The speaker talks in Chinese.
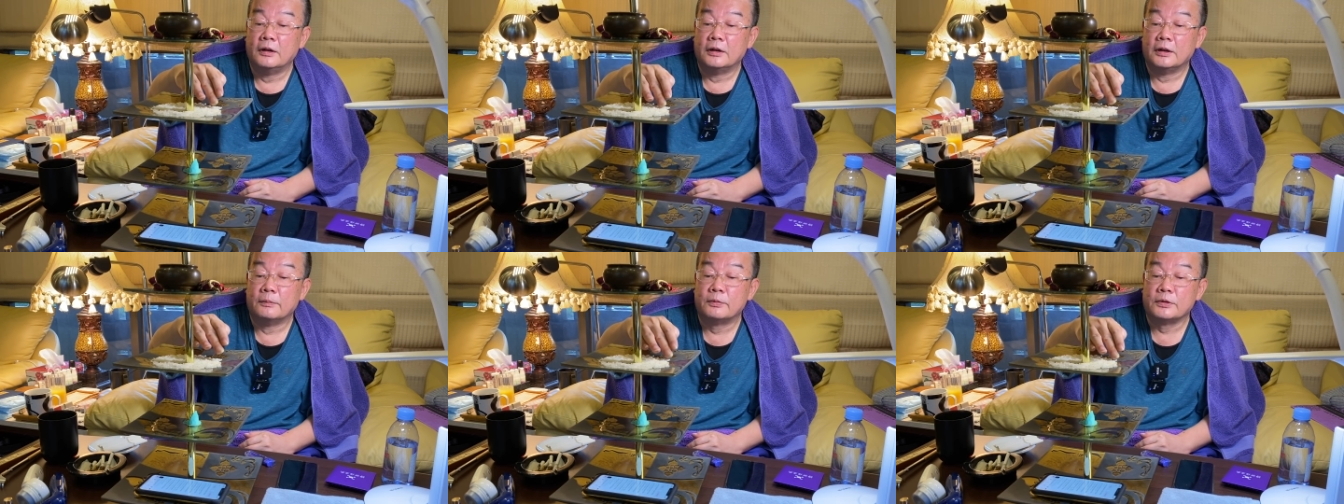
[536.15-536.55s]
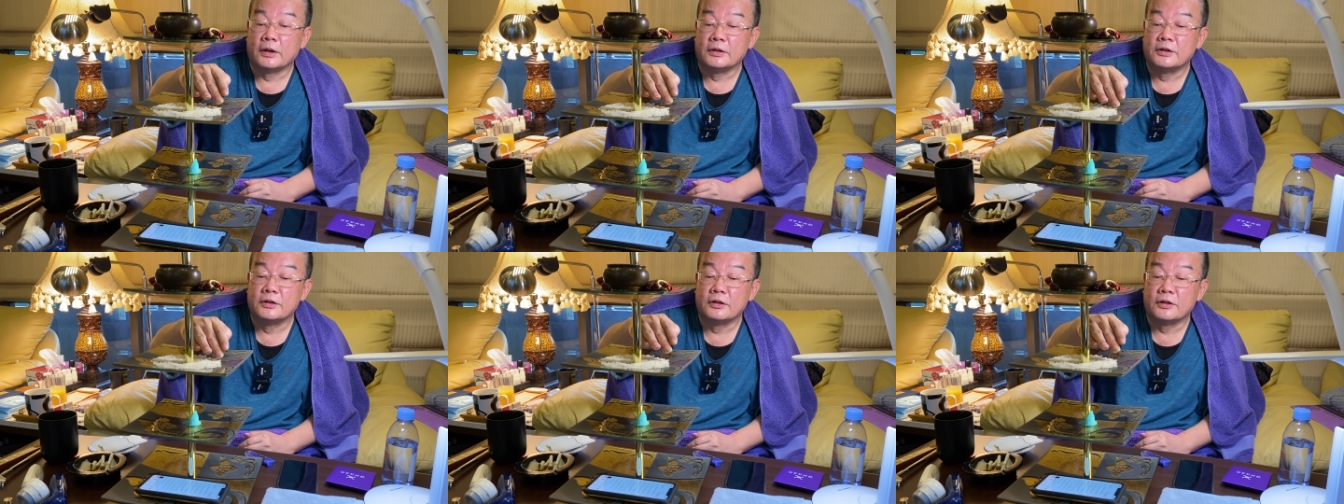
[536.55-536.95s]
你不小
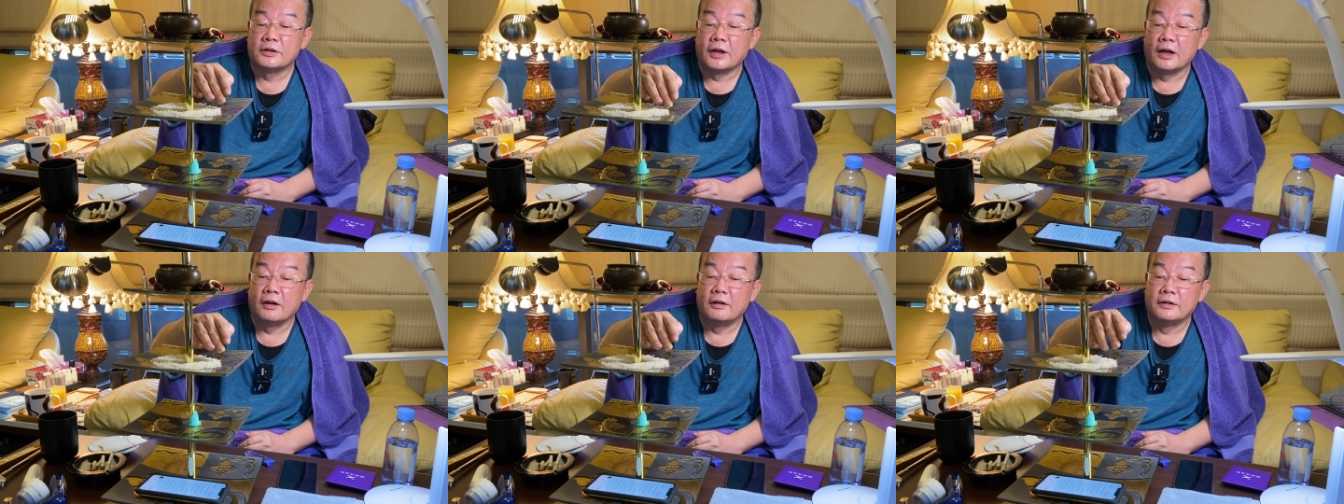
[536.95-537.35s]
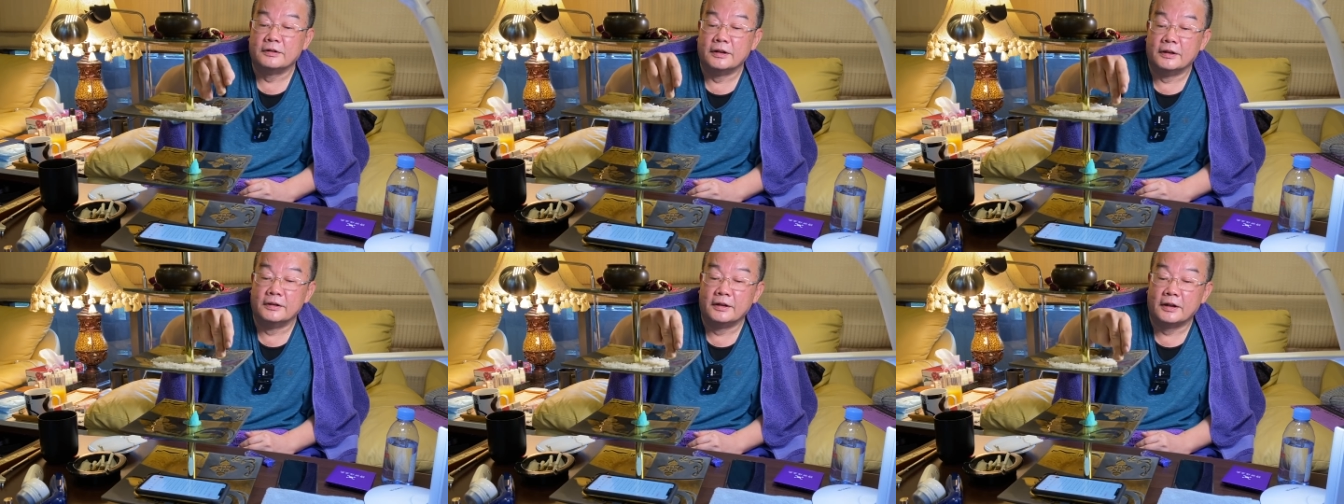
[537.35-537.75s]
心就砸到
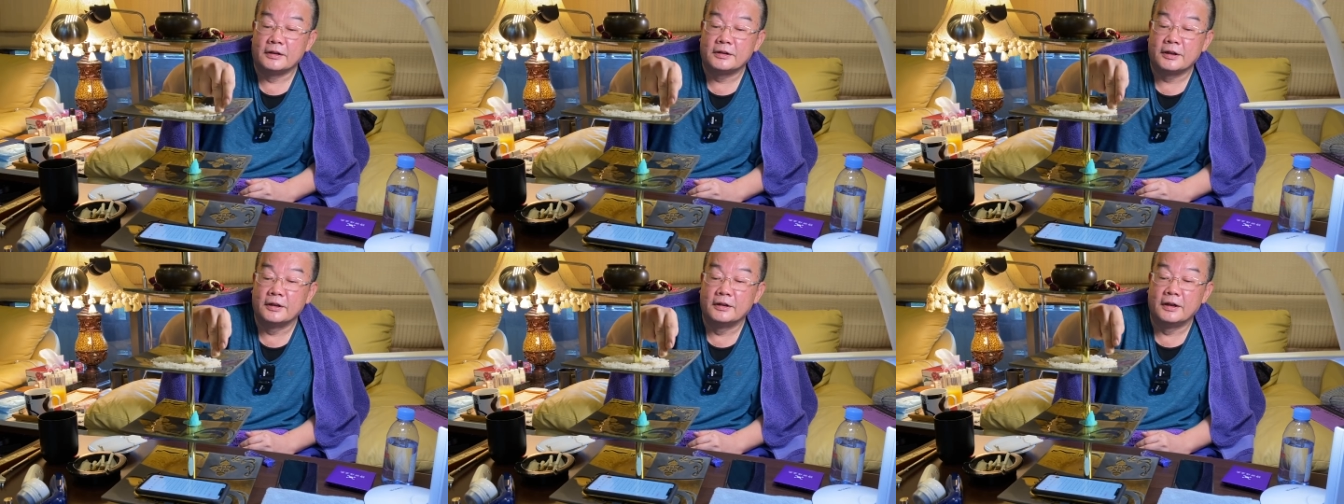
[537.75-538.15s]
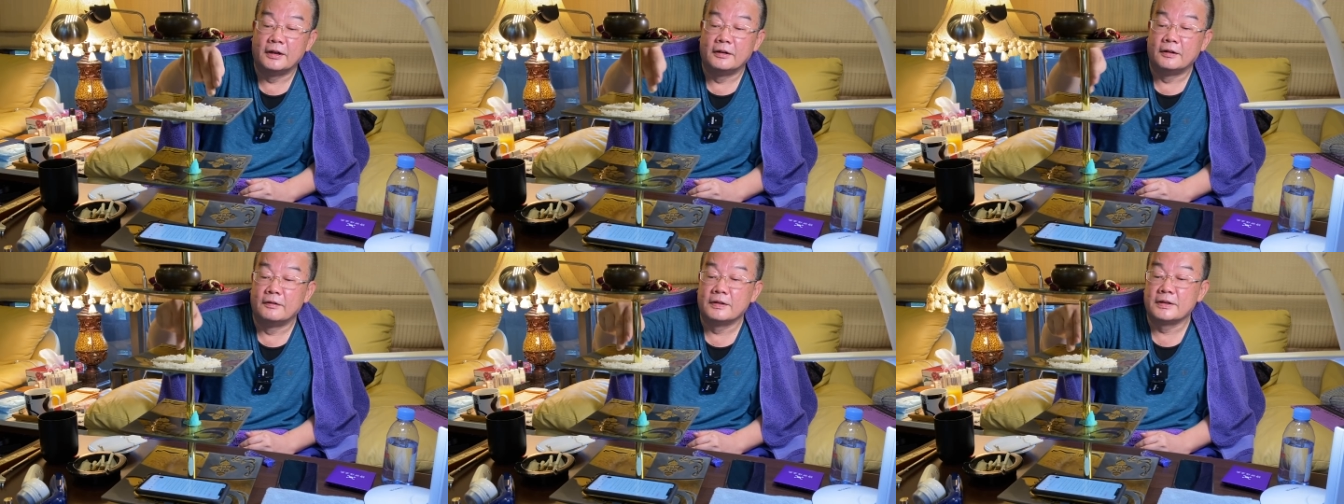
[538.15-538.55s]
人了，车啊，
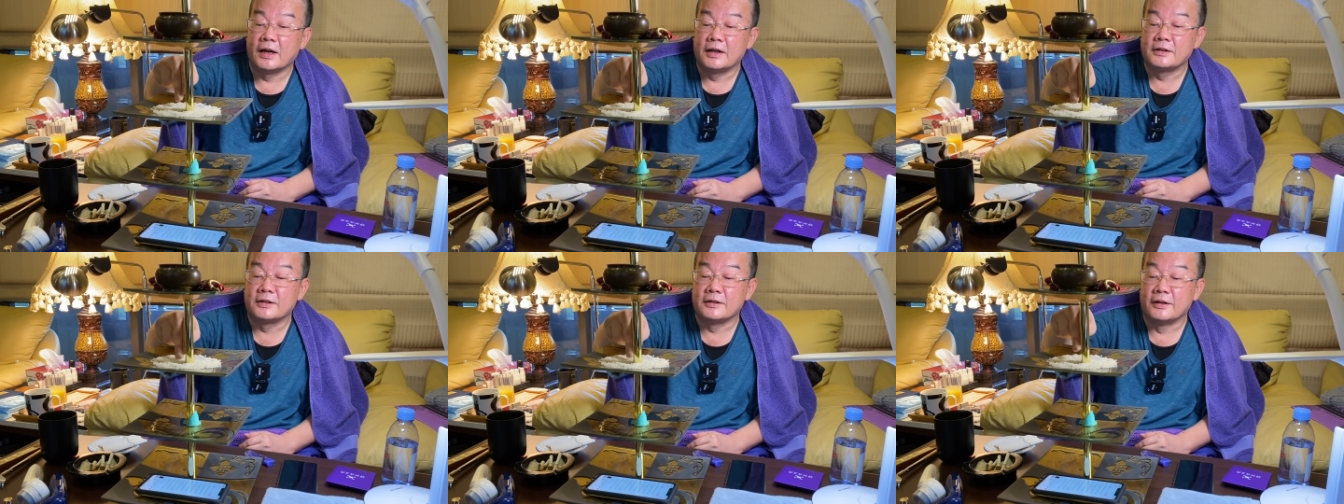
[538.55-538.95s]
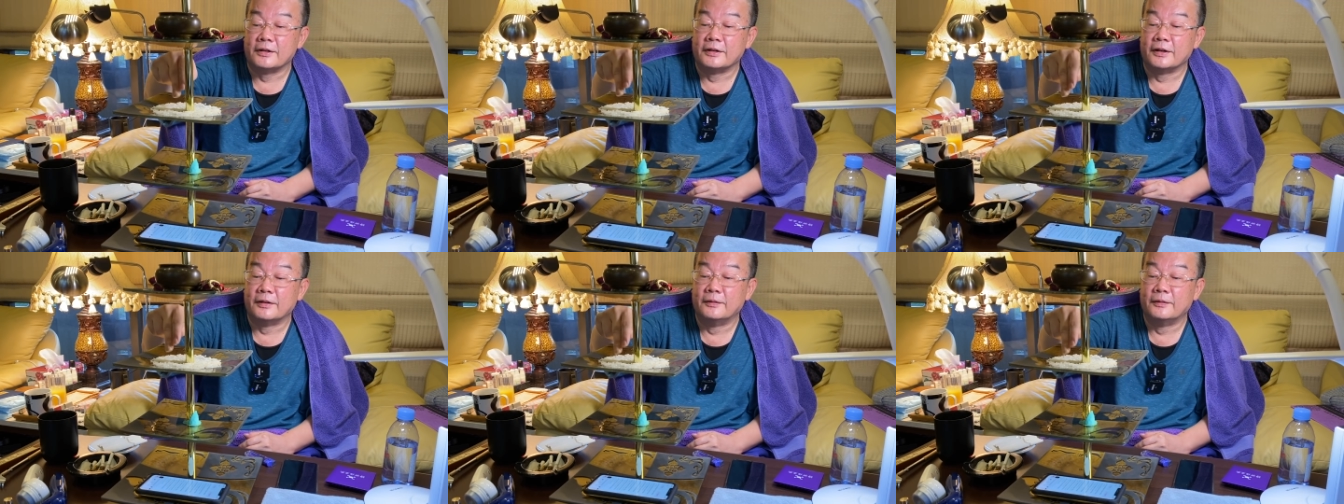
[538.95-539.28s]
会砸死人的，